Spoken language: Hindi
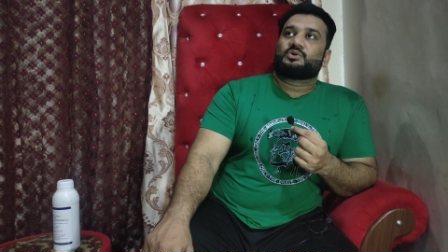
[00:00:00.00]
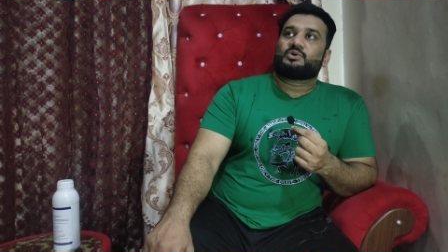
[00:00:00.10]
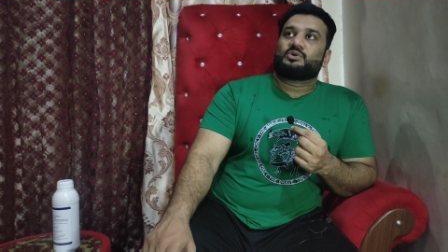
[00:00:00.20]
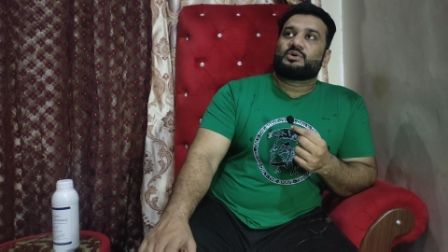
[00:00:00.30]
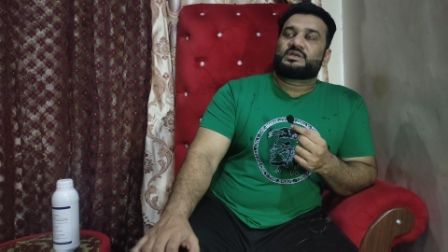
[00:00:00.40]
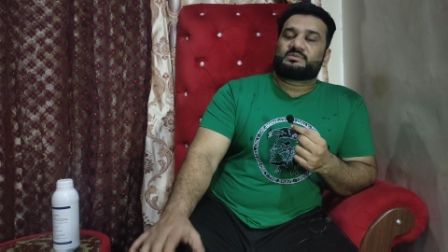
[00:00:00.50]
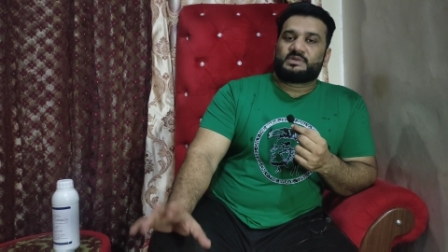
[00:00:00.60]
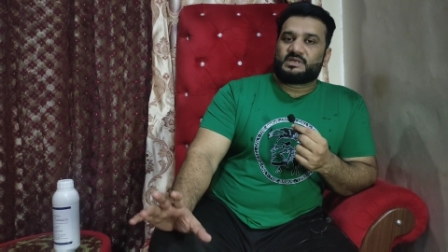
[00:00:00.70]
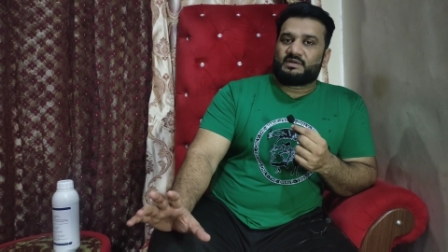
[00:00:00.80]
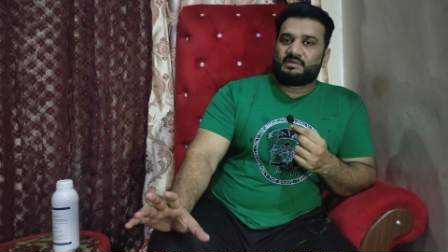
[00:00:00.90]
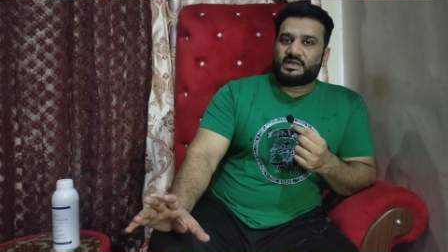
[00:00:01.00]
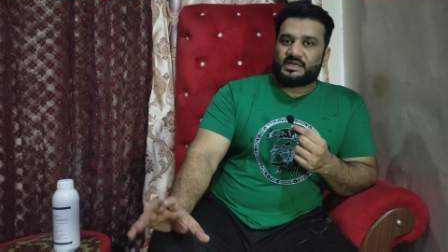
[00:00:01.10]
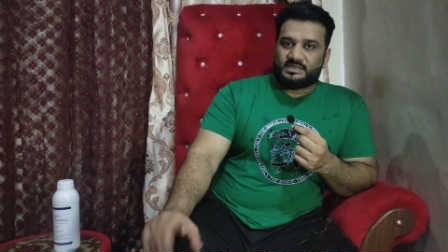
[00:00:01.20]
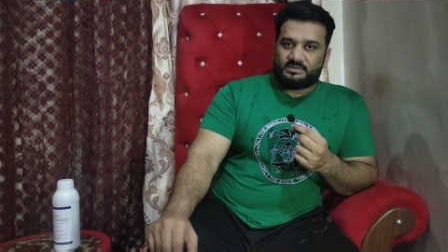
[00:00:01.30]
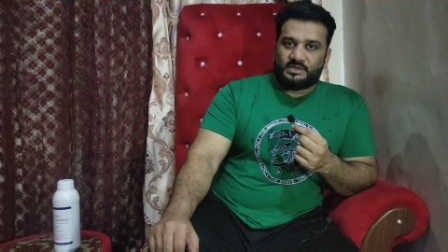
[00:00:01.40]
तो इसमें जानवर
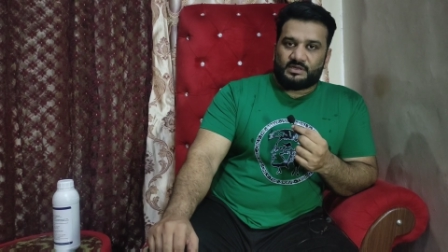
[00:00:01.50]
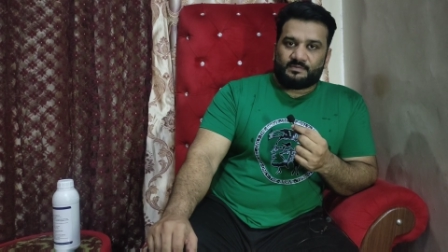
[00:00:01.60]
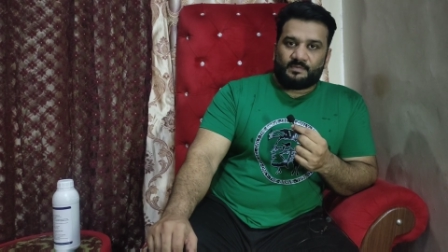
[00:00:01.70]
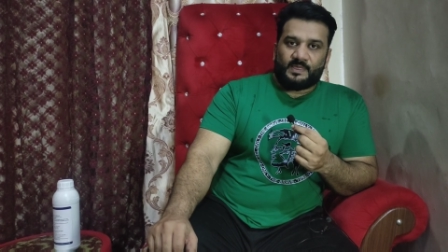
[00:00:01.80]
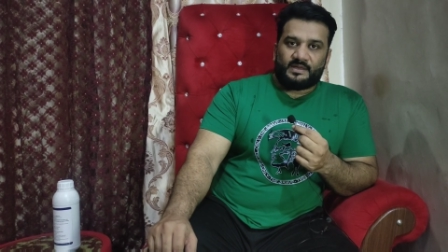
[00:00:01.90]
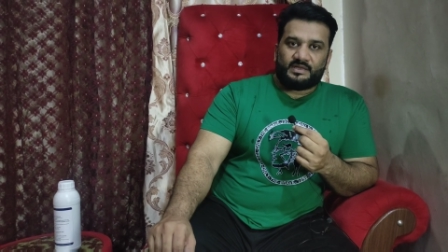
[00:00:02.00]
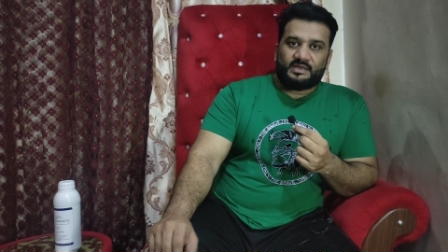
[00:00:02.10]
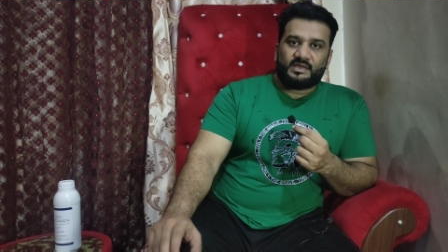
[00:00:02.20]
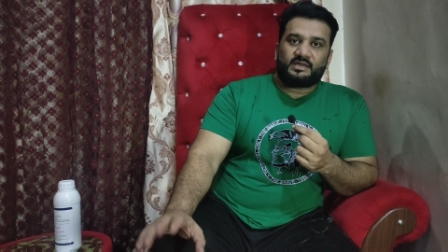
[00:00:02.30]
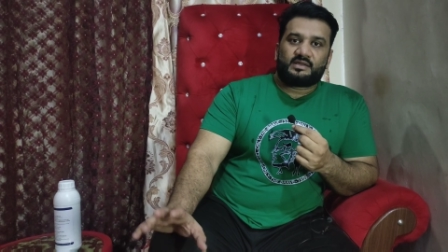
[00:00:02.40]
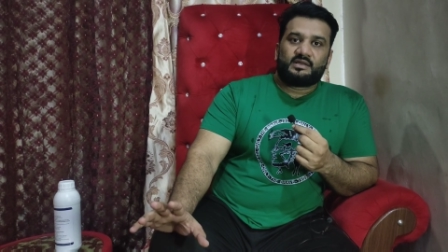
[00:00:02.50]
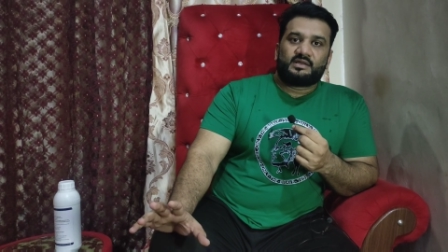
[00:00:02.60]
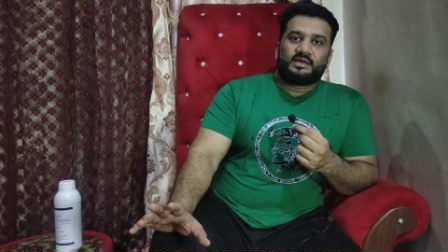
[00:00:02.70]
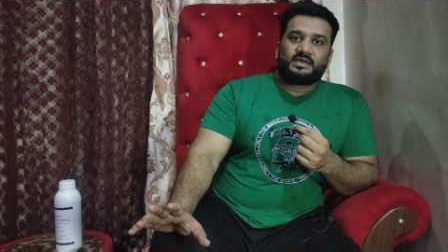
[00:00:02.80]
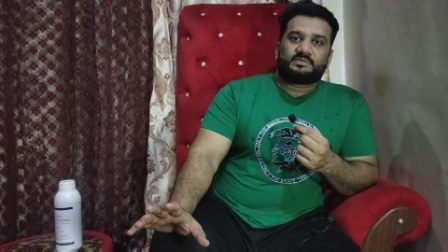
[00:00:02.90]
करीज़ में हैं ठीक है
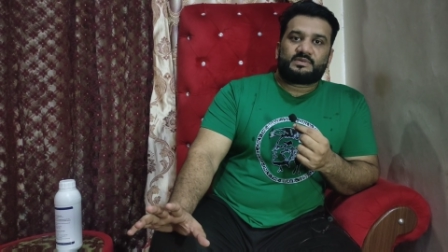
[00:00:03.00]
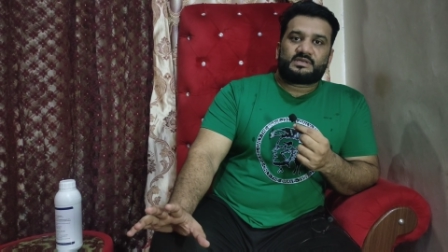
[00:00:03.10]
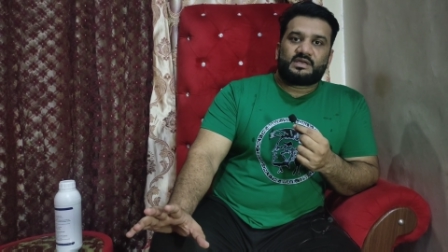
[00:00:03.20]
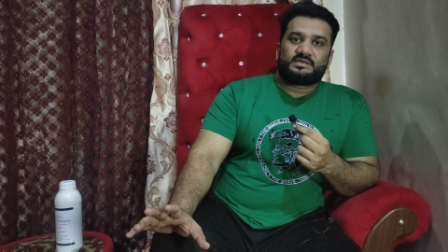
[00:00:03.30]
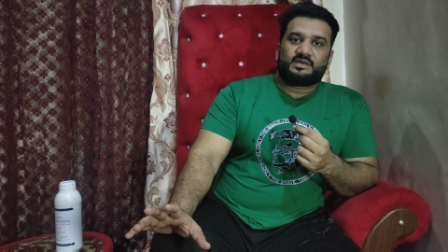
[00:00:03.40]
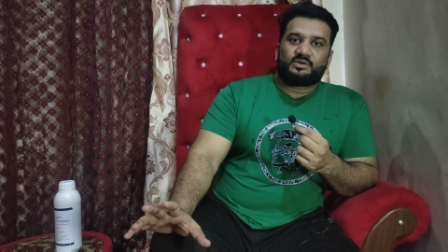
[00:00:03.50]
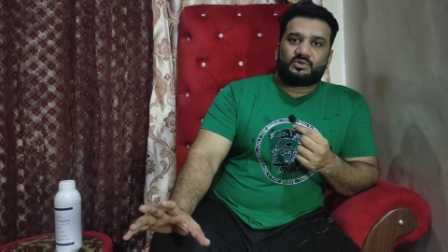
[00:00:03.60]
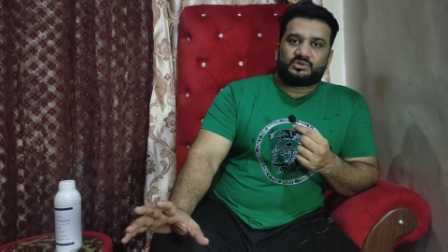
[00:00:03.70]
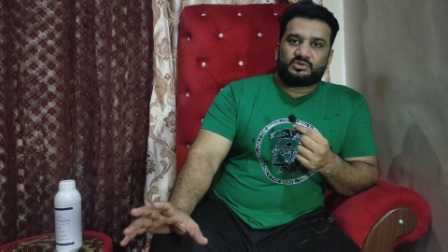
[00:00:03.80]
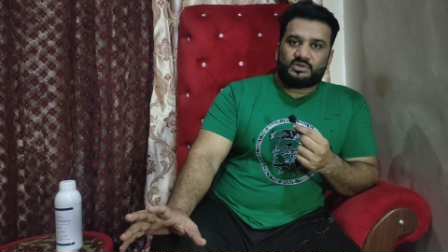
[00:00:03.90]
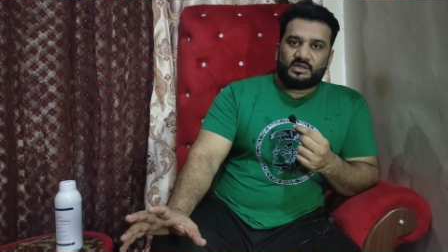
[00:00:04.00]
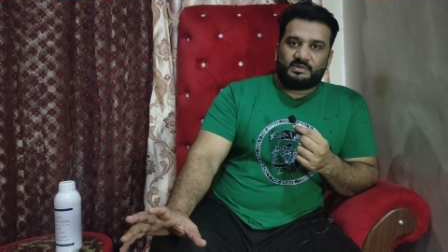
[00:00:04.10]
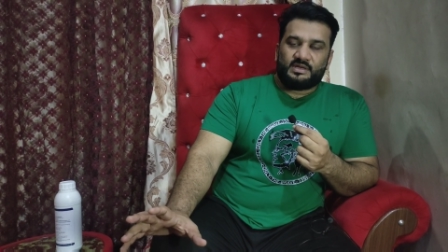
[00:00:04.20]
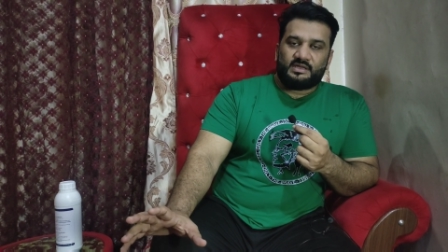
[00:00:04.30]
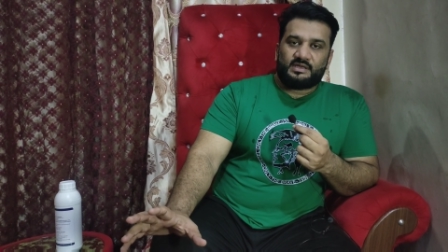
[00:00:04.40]
इसमें सही से क्रॉस होते
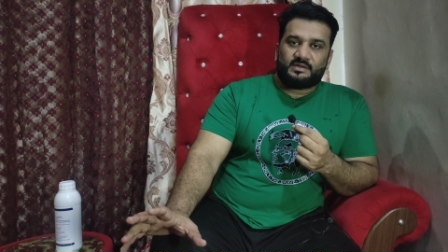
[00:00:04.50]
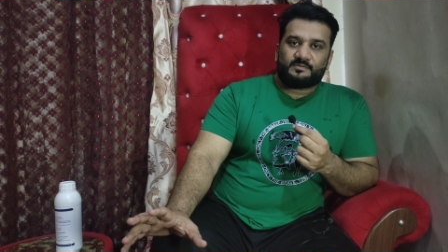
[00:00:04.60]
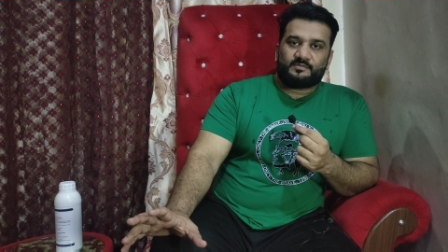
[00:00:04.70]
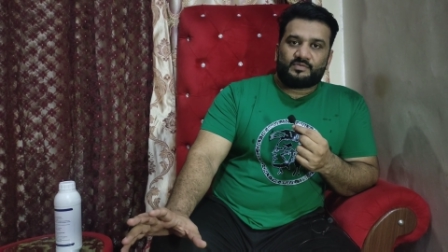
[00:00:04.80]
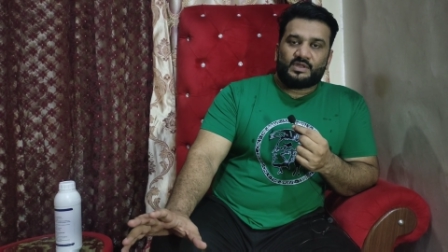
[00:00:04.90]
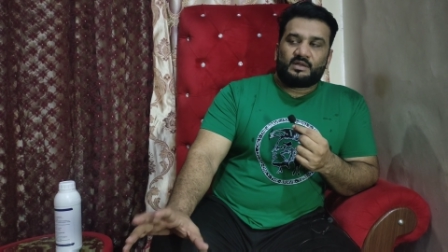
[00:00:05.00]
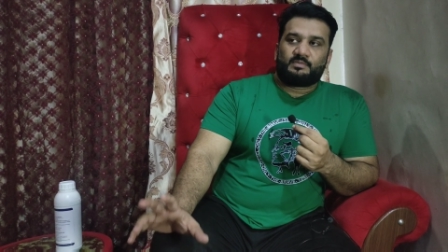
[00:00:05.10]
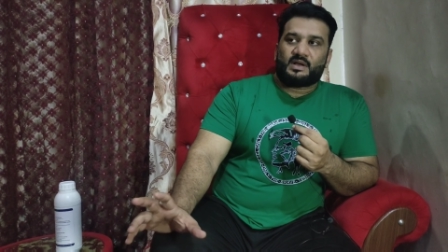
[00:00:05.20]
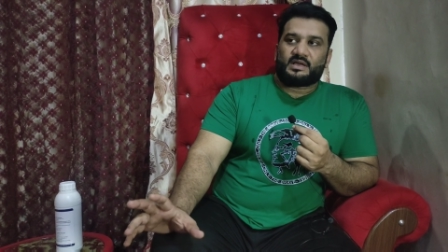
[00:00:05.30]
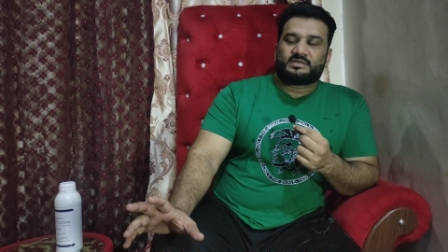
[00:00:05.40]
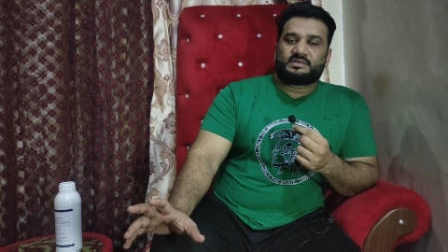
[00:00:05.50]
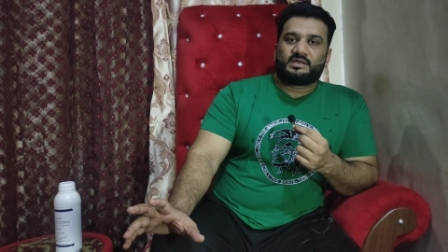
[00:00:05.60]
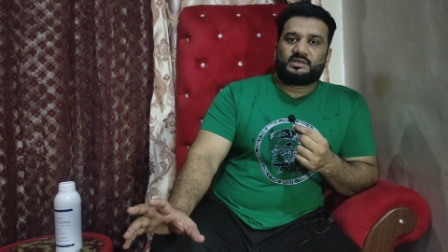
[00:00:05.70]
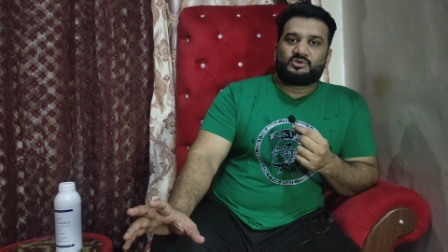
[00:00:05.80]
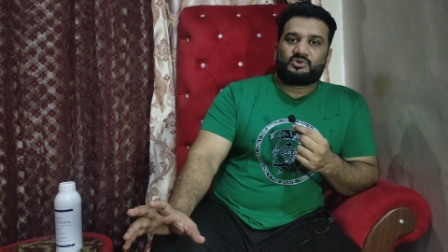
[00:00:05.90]
भी नहीं हैं
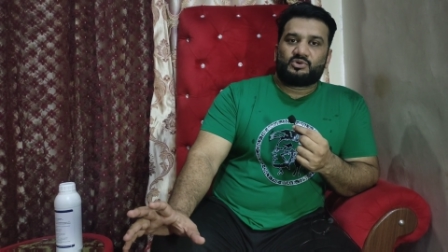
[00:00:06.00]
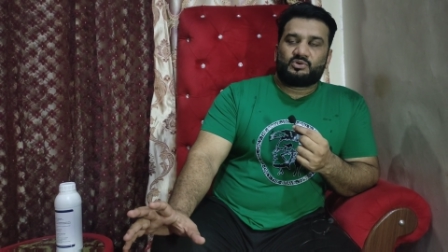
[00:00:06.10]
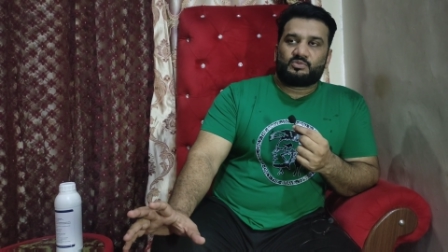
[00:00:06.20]
पाकिस्तानी जो